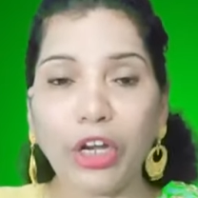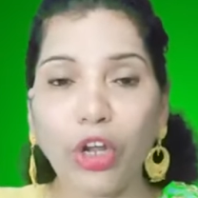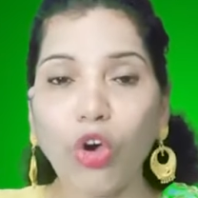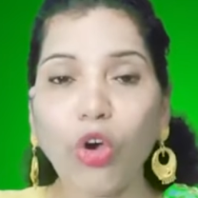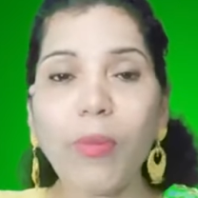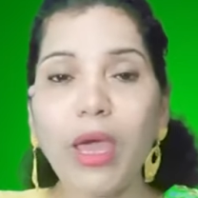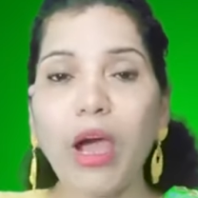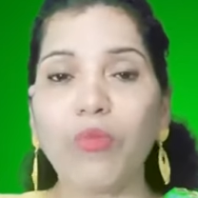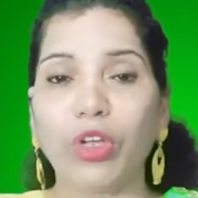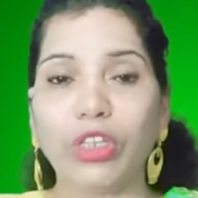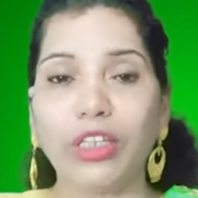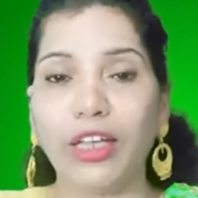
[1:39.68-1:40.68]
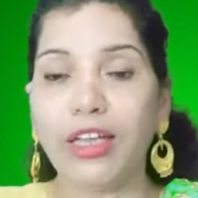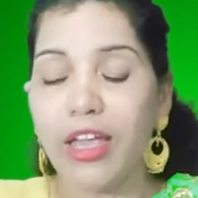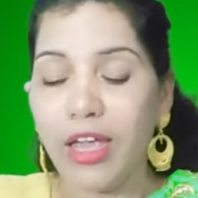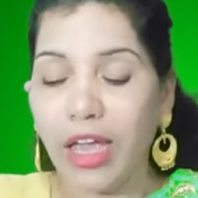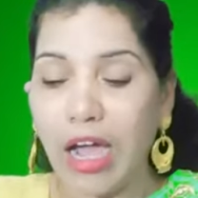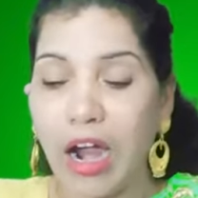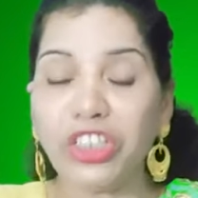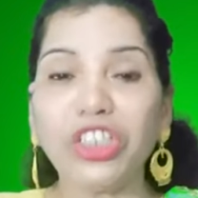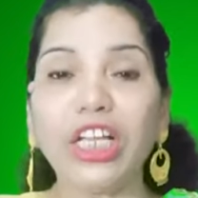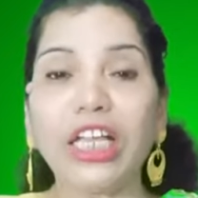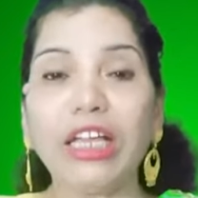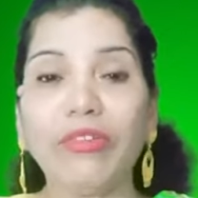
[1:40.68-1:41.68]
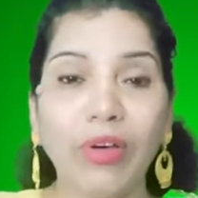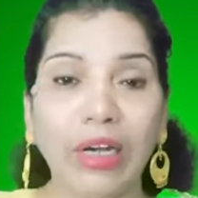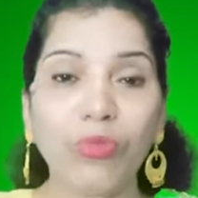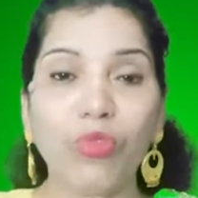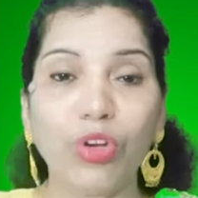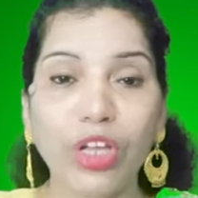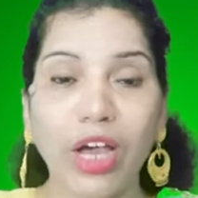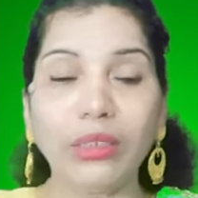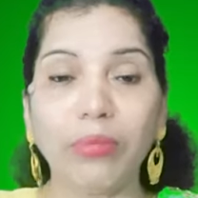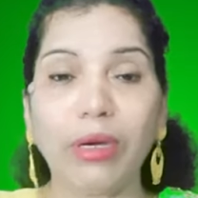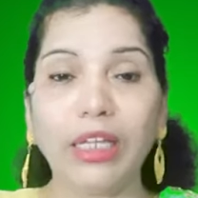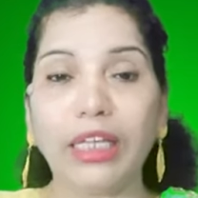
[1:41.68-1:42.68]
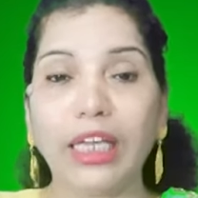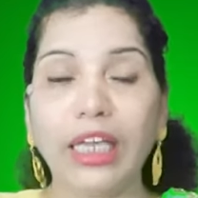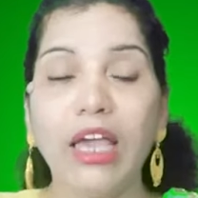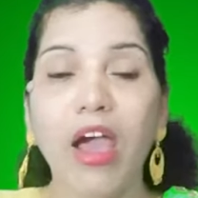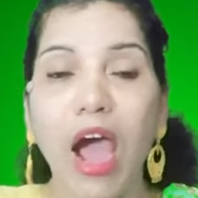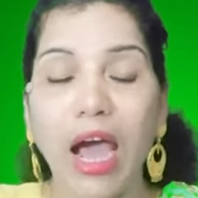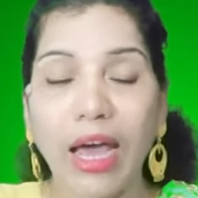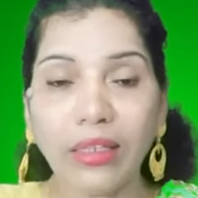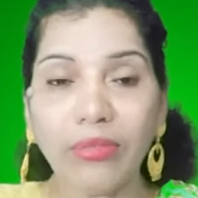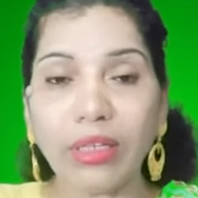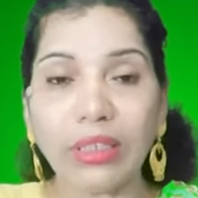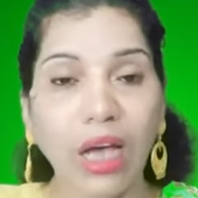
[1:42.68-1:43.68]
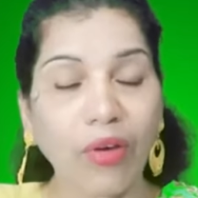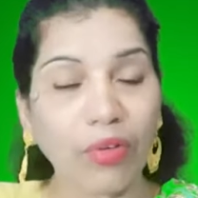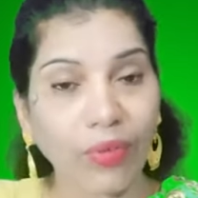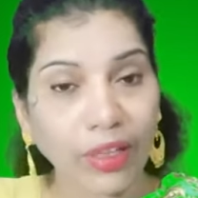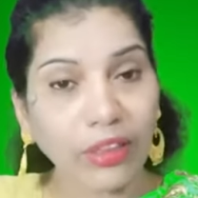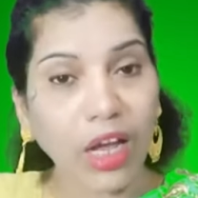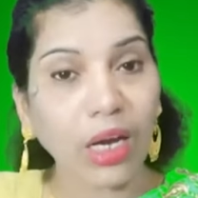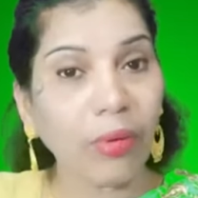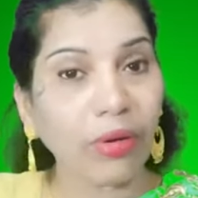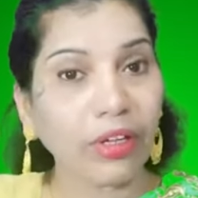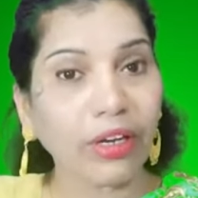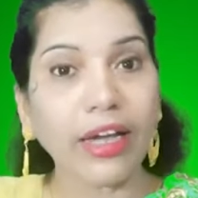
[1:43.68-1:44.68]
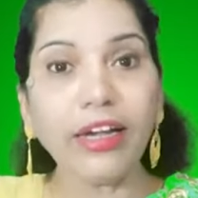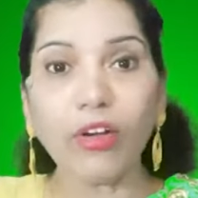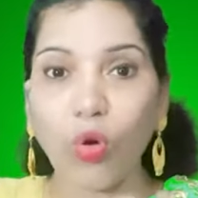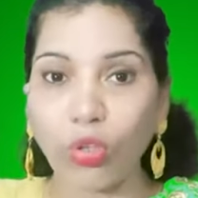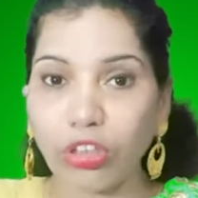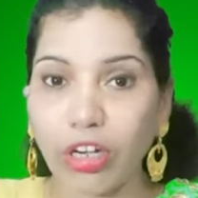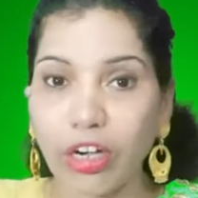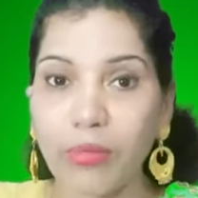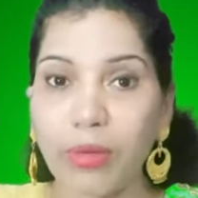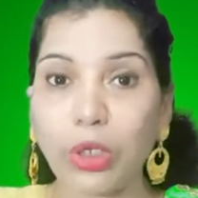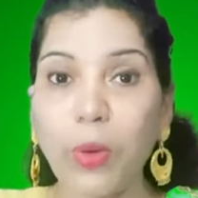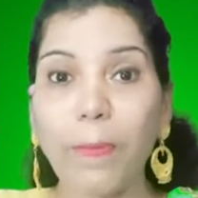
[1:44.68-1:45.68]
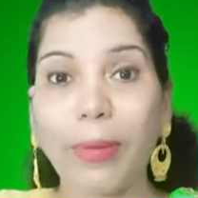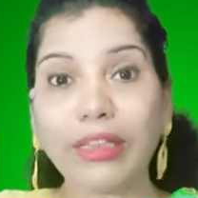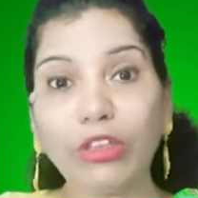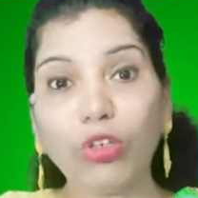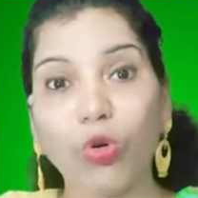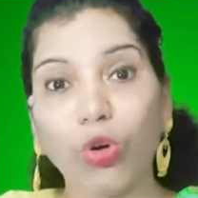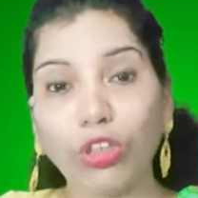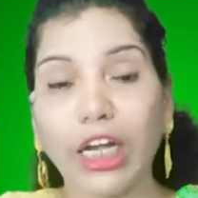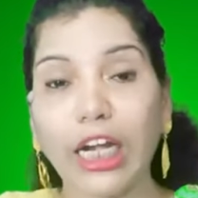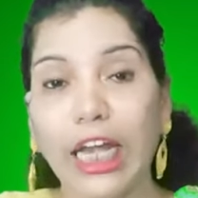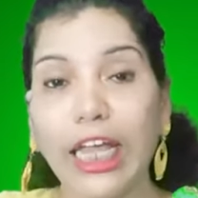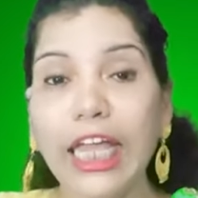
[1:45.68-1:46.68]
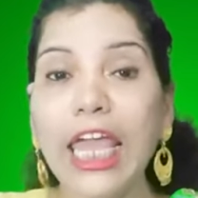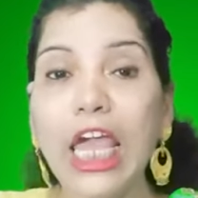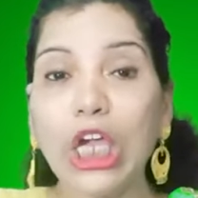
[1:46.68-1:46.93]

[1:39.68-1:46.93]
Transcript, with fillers: ரெகோபயாம் வந்து ஆட்சிக்கு வர முடியாதபடிக்கு அது வந்து அவர் வந்தாலும் அவருக்கு ரெண்டு கோத்திரங்கள் மட்டும் பத்து கோத்திரங்களை